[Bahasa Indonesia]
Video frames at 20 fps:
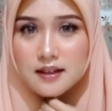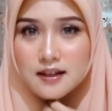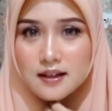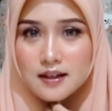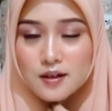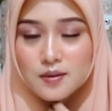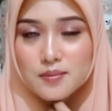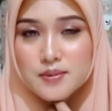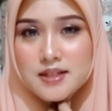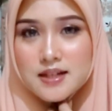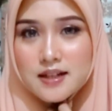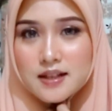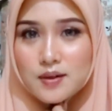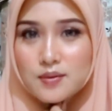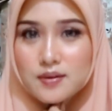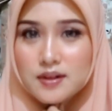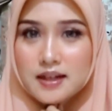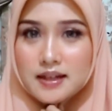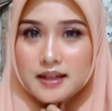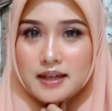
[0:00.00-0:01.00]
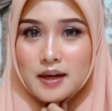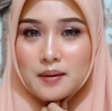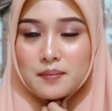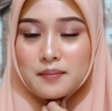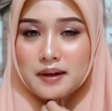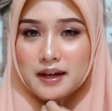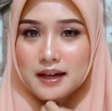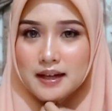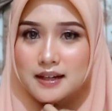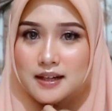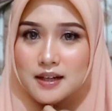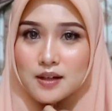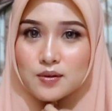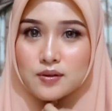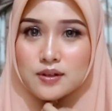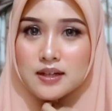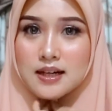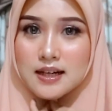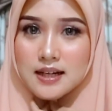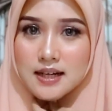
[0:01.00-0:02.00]
nah kalau misalnya udah nyaman dan
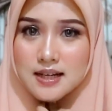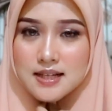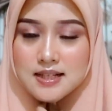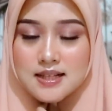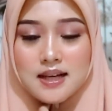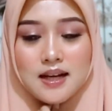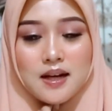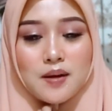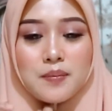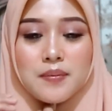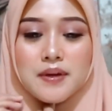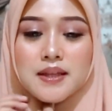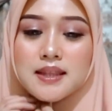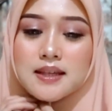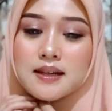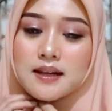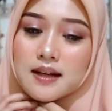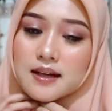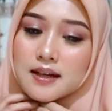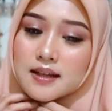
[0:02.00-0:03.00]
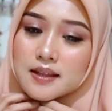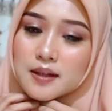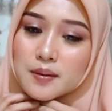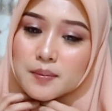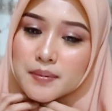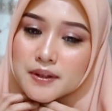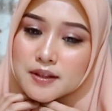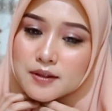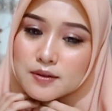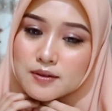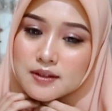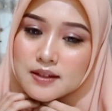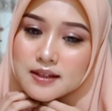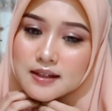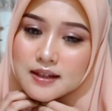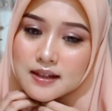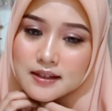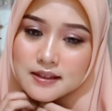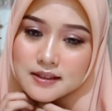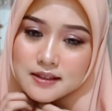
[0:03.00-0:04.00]
udah ngerasa rapi tinggal kita
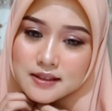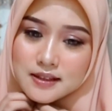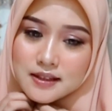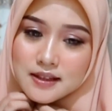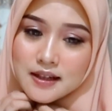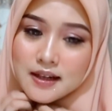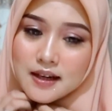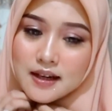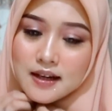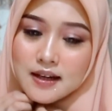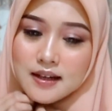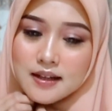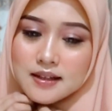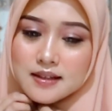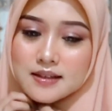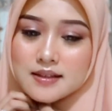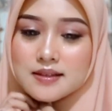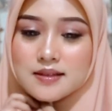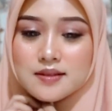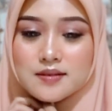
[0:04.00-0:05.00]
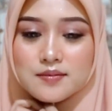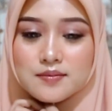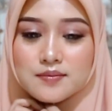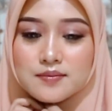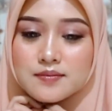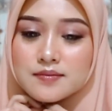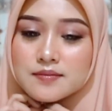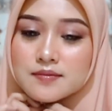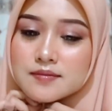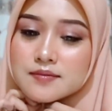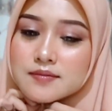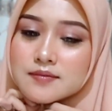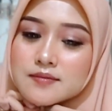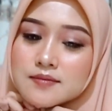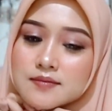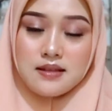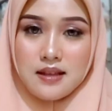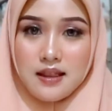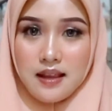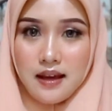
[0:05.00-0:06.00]
pentulin aja
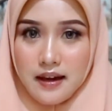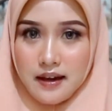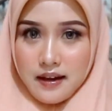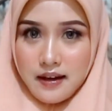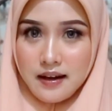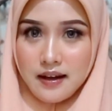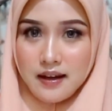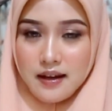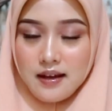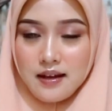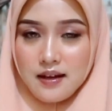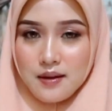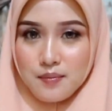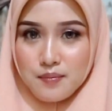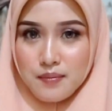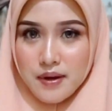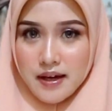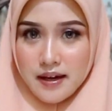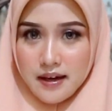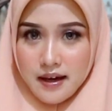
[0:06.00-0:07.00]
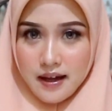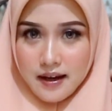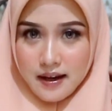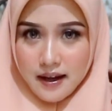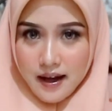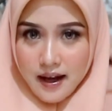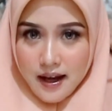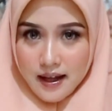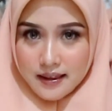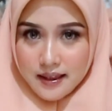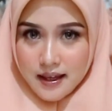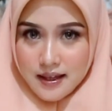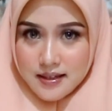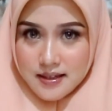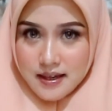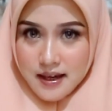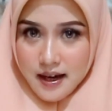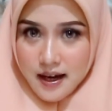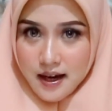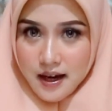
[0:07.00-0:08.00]
setelah ini bagian yang
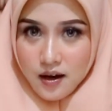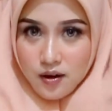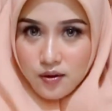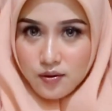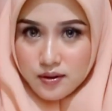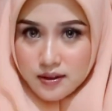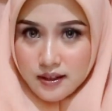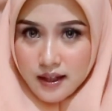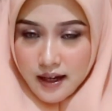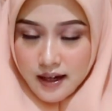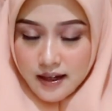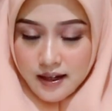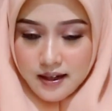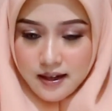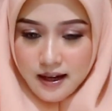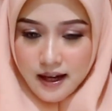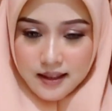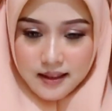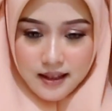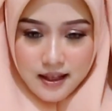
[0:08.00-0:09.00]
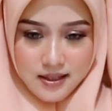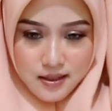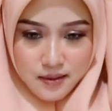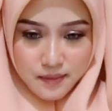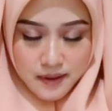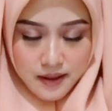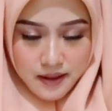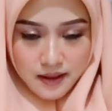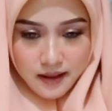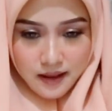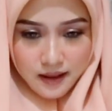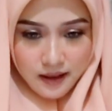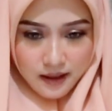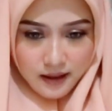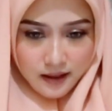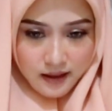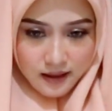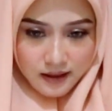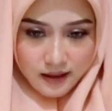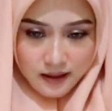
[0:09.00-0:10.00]
atasnya aku tarik ke atas seperti
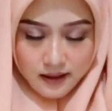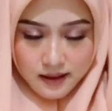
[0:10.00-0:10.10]
ini